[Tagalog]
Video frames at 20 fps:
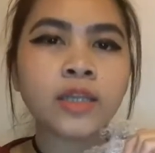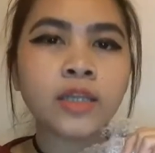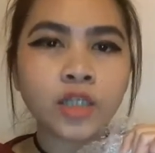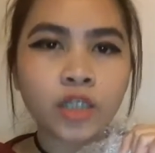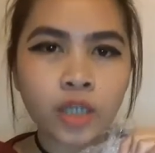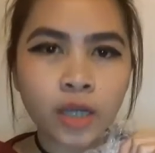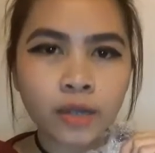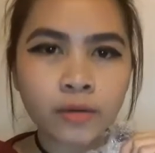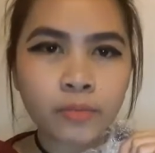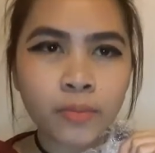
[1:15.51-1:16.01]

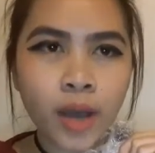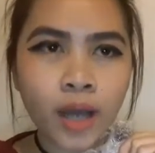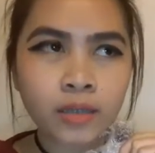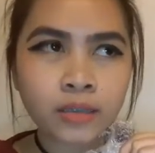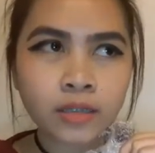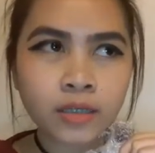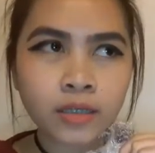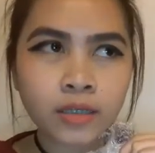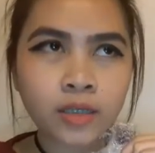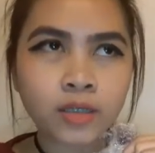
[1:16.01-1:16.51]
Hindi na siya
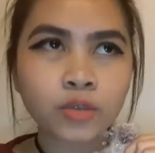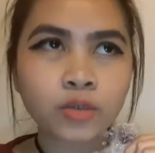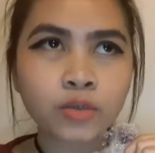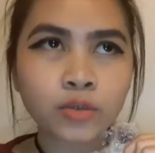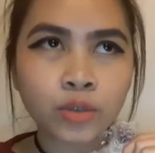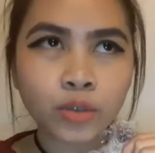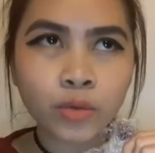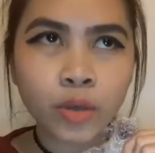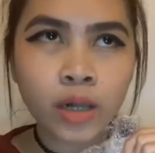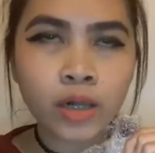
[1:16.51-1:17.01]
unboxing as
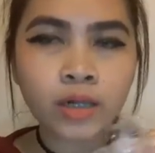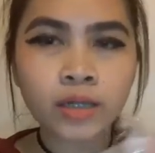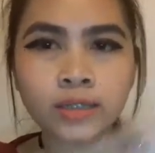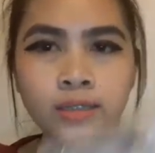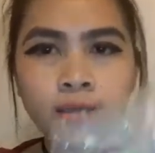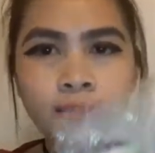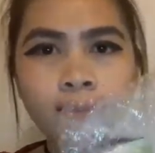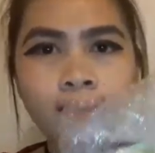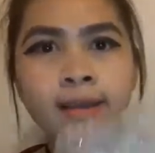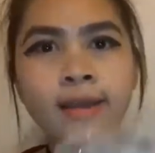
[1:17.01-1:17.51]
usual
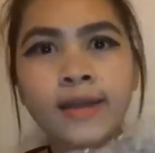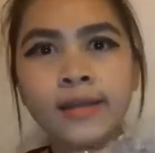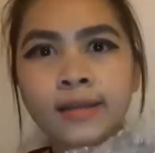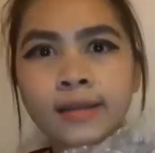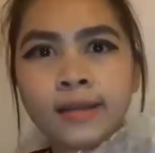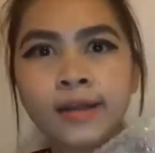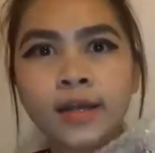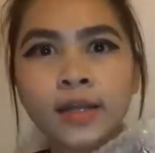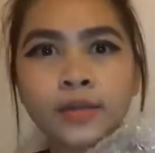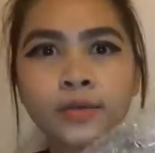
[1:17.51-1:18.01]
kasi
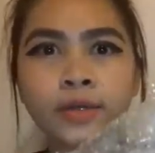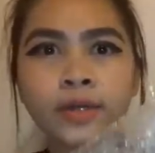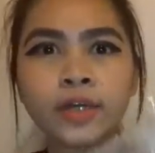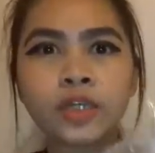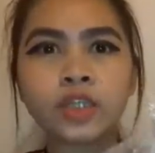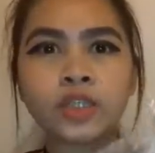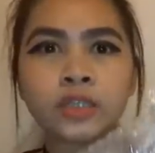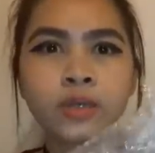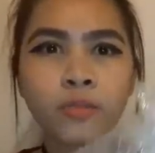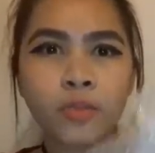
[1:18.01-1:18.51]
tinanggal ko
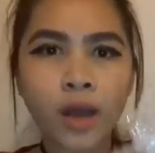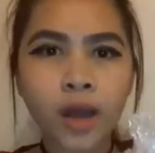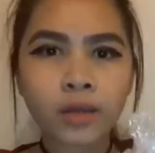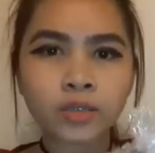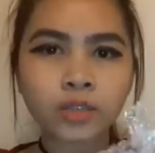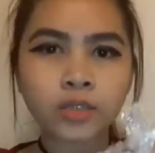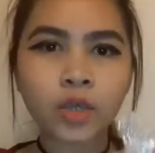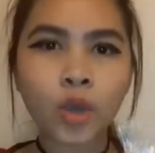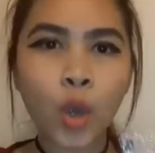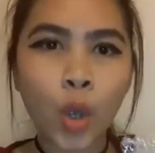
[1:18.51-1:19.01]
na nga siya sa
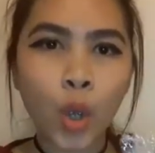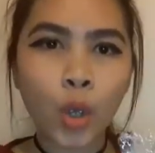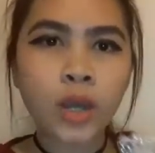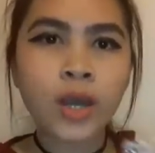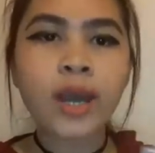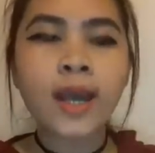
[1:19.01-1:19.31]
box. So,